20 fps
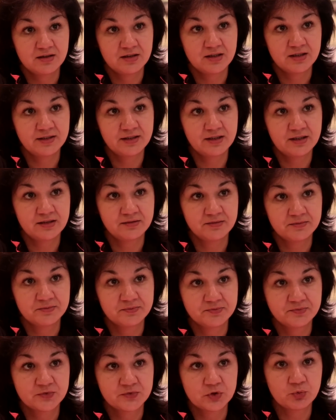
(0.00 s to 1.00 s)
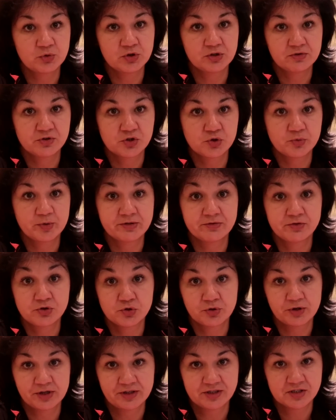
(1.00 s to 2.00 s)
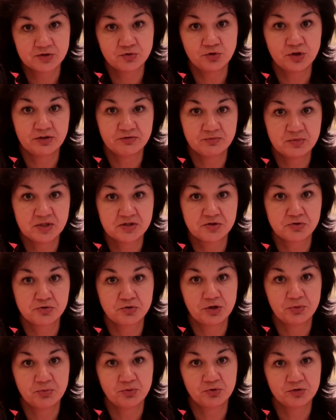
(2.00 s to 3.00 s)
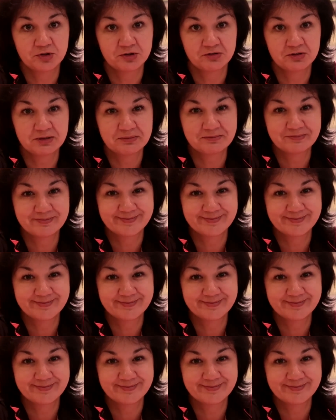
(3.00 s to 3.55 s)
Она будет выступать в высокой категории вместе с Олей Путровой.